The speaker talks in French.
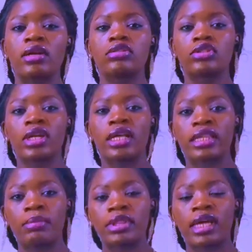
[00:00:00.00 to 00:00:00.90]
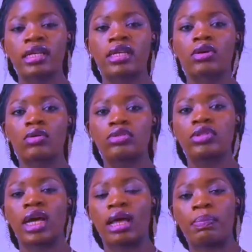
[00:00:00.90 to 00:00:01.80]
le jeûne intermittent qui
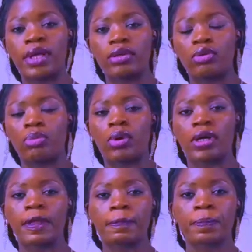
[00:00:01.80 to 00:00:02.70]
conduit à la perte de poids.